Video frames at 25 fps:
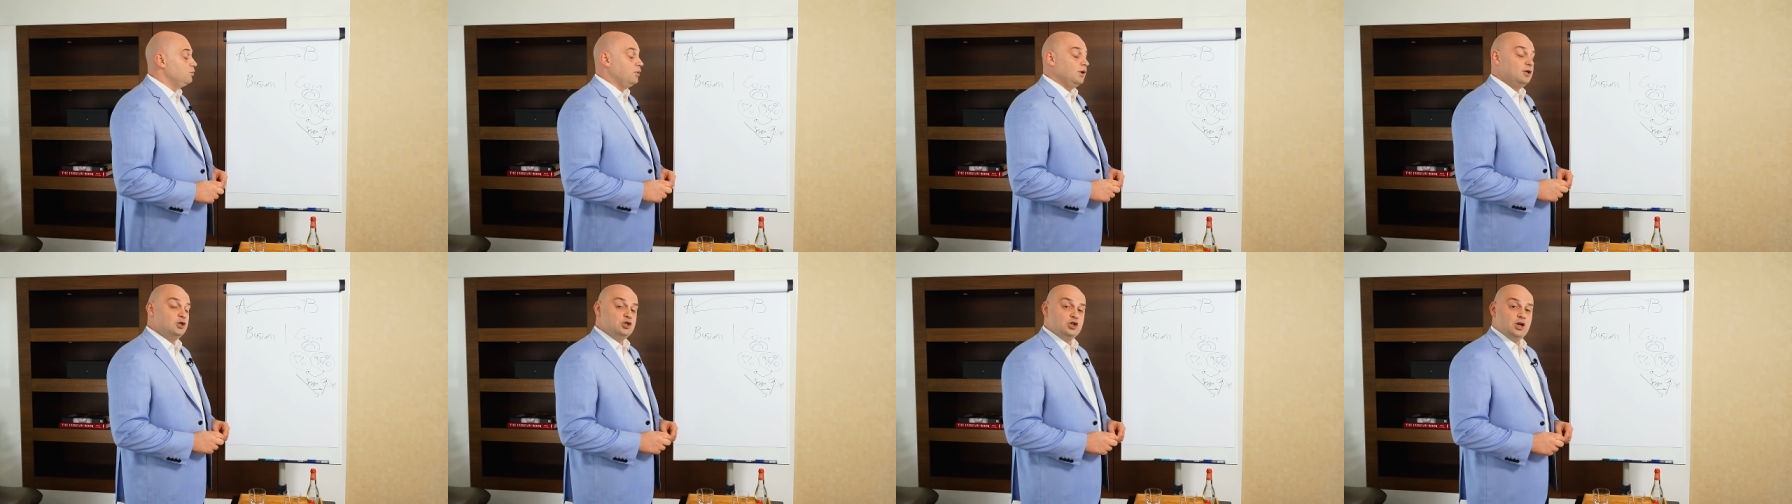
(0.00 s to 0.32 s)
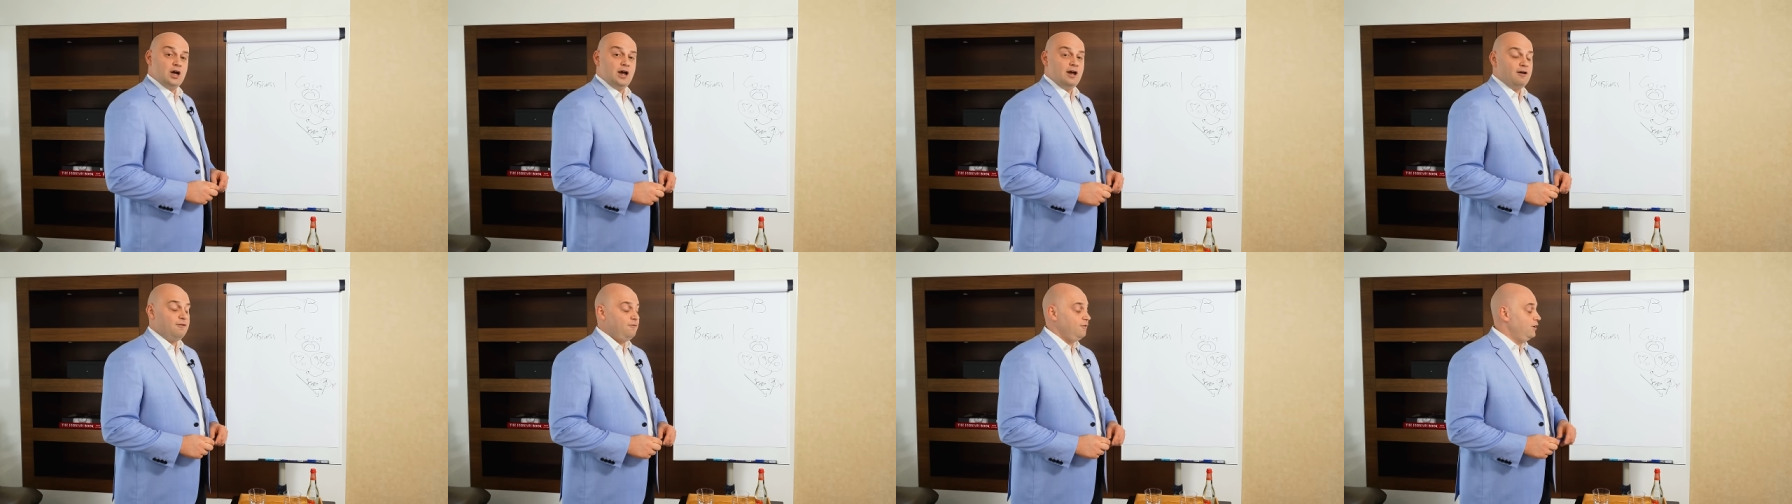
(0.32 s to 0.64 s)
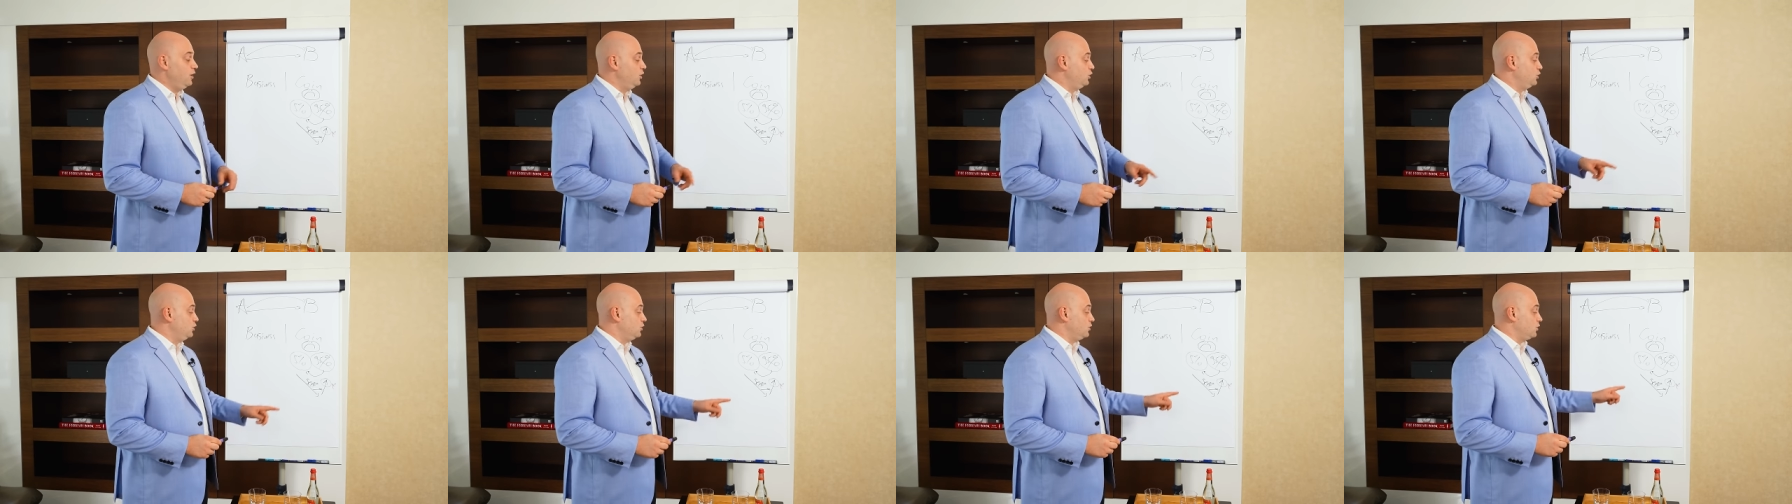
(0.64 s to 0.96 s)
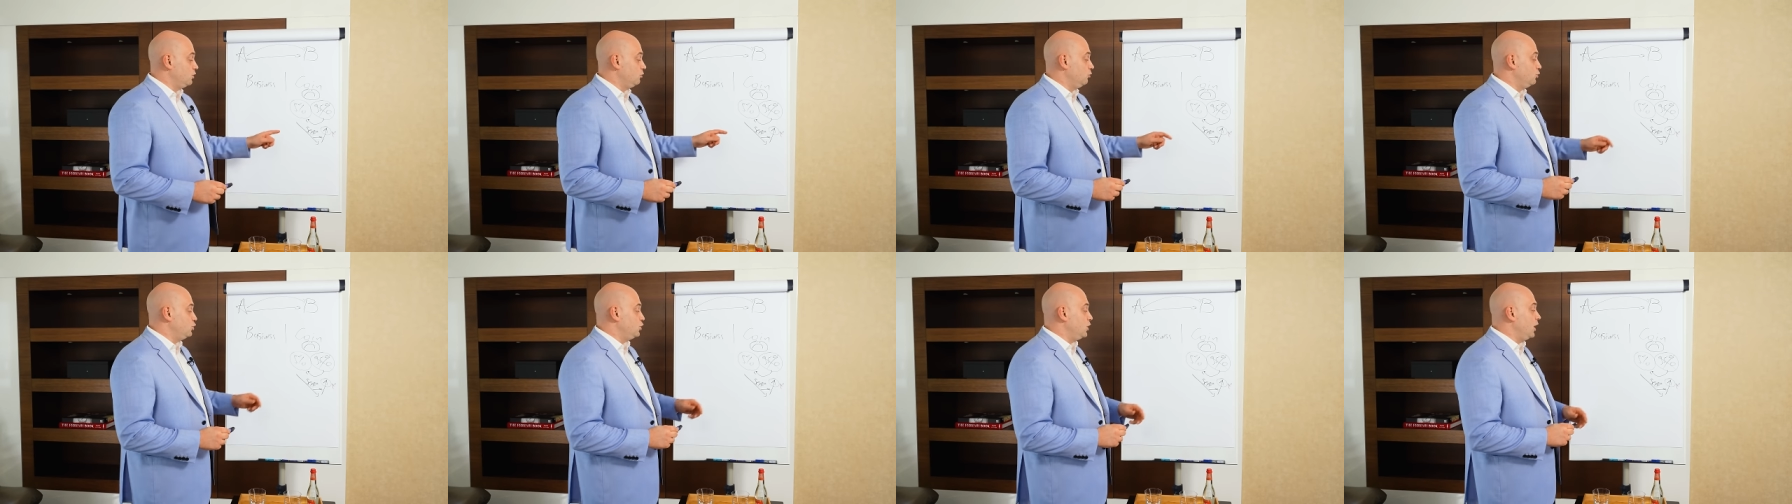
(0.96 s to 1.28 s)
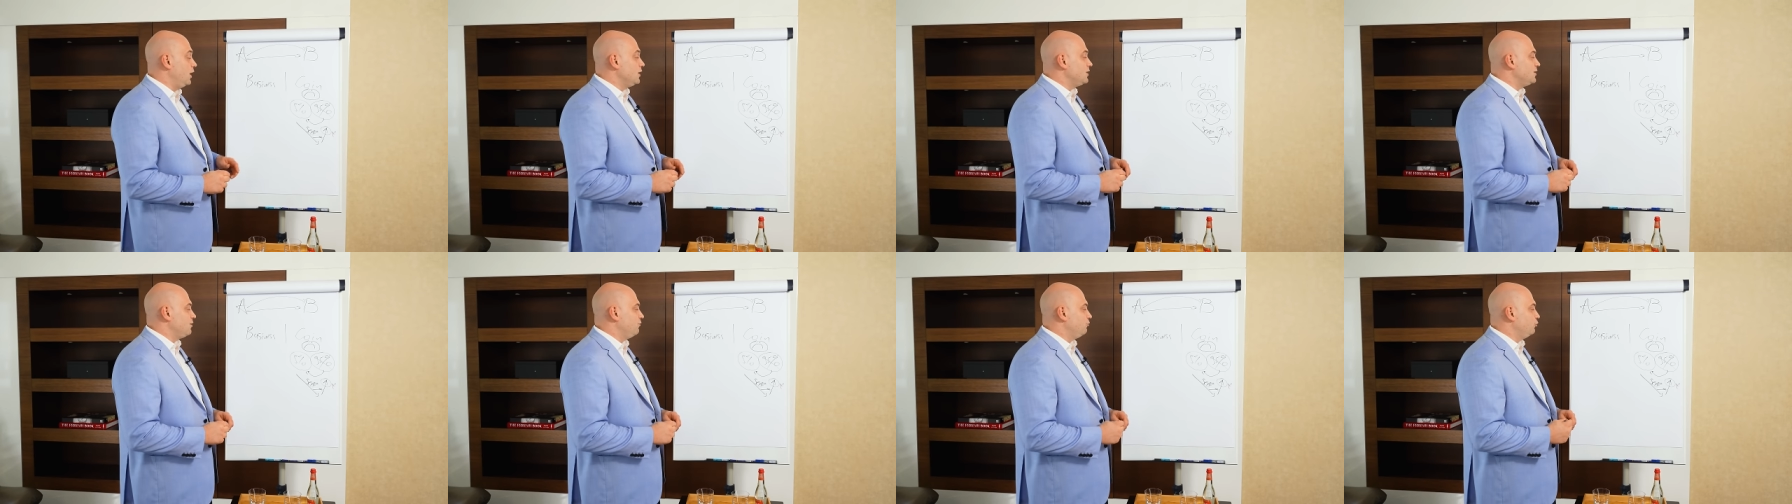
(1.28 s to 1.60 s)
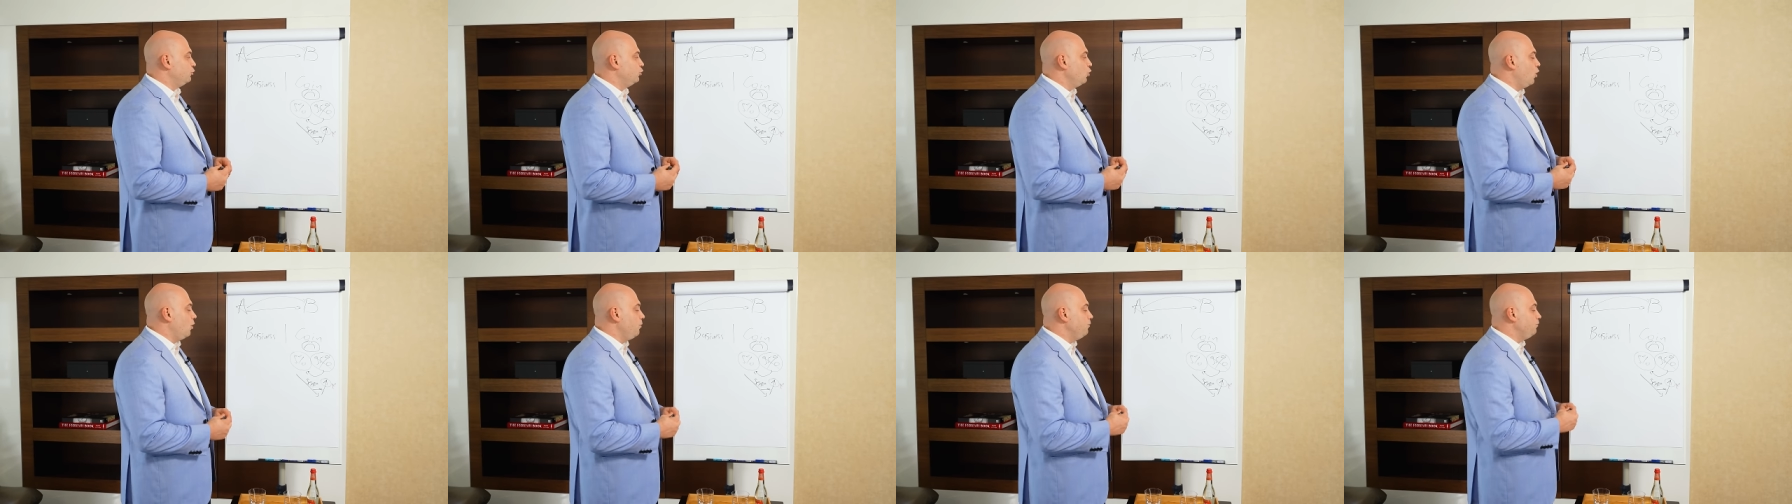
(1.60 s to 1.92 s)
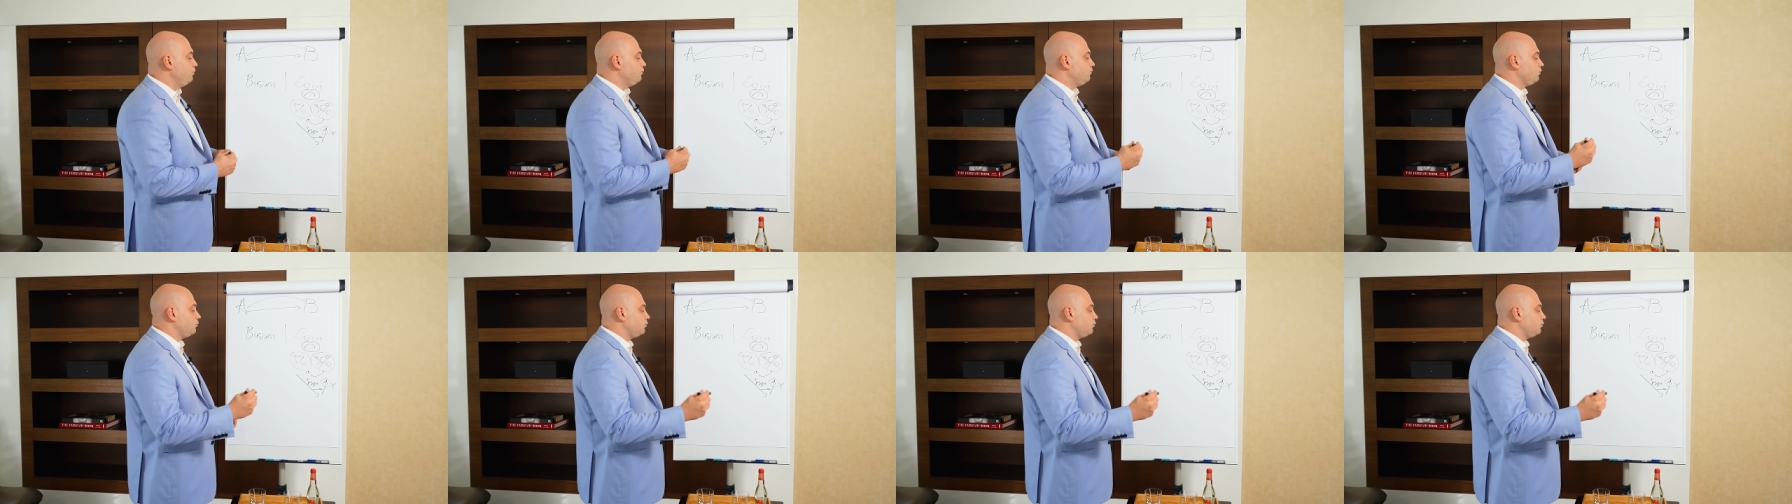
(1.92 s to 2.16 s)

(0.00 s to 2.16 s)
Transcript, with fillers: большая вещь заключается в том,